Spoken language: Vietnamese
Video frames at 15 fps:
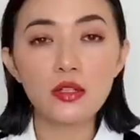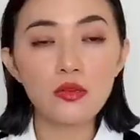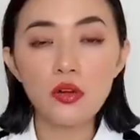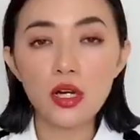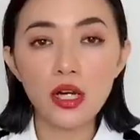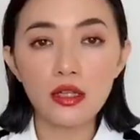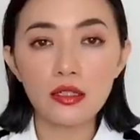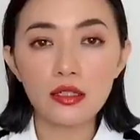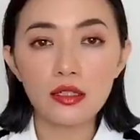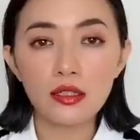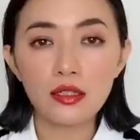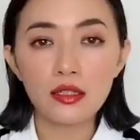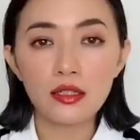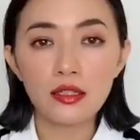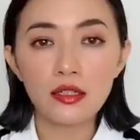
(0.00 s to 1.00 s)
đâu có cần
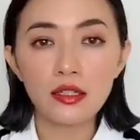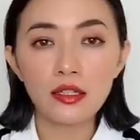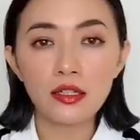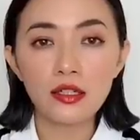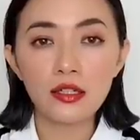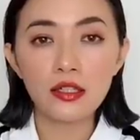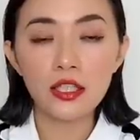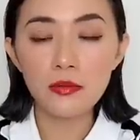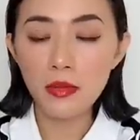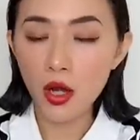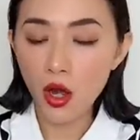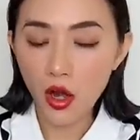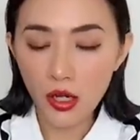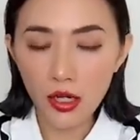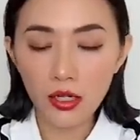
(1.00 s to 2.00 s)
nhưng mà
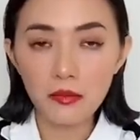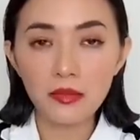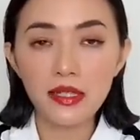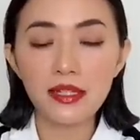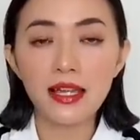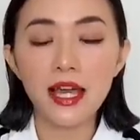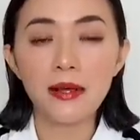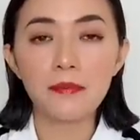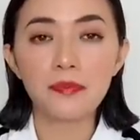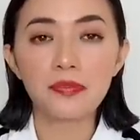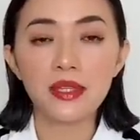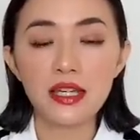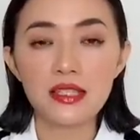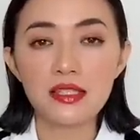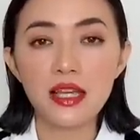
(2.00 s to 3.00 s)
họ cần mình làm
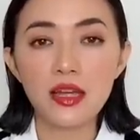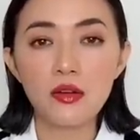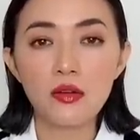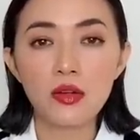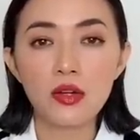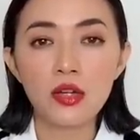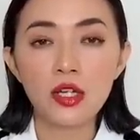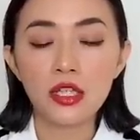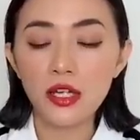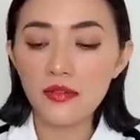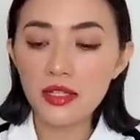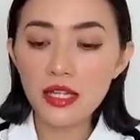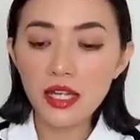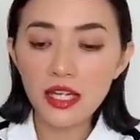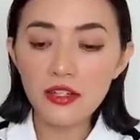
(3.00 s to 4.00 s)
tại sao tại vì
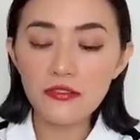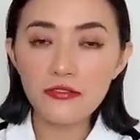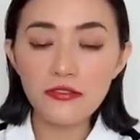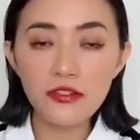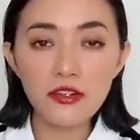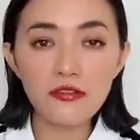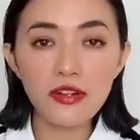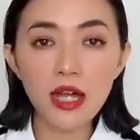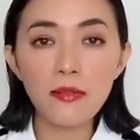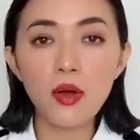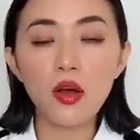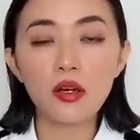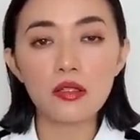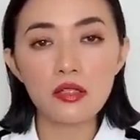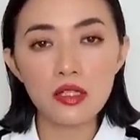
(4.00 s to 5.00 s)
đây là cái phương pháp
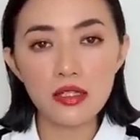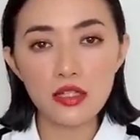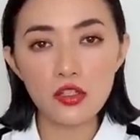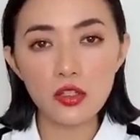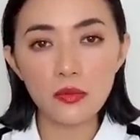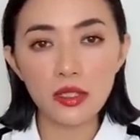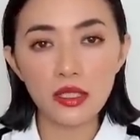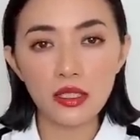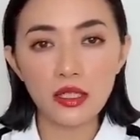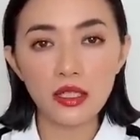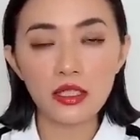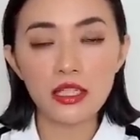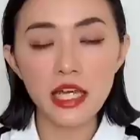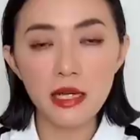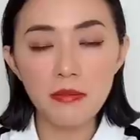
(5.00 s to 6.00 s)
họ đưa ra cho mình
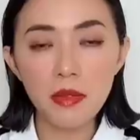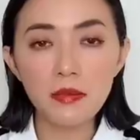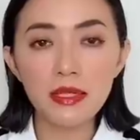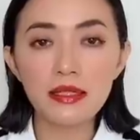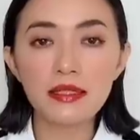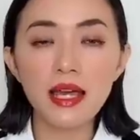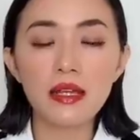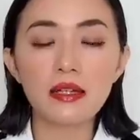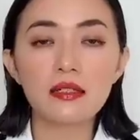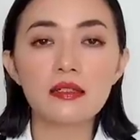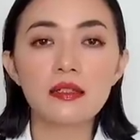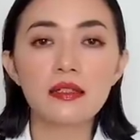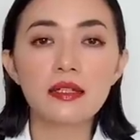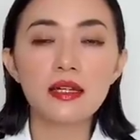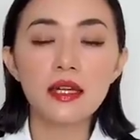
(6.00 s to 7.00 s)
để mà mình đạt
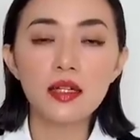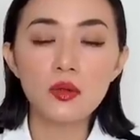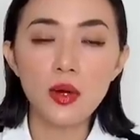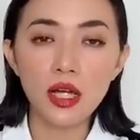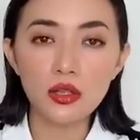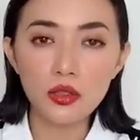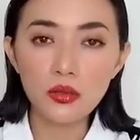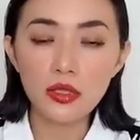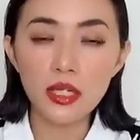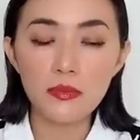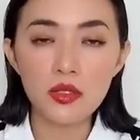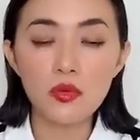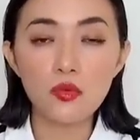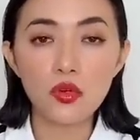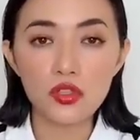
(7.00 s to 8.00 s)
được cái kết quả tốt đẹp
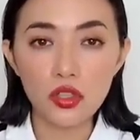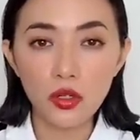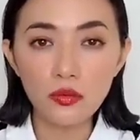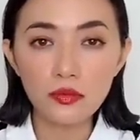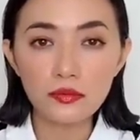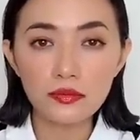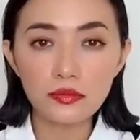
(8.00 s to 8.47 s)
trong cuộc sống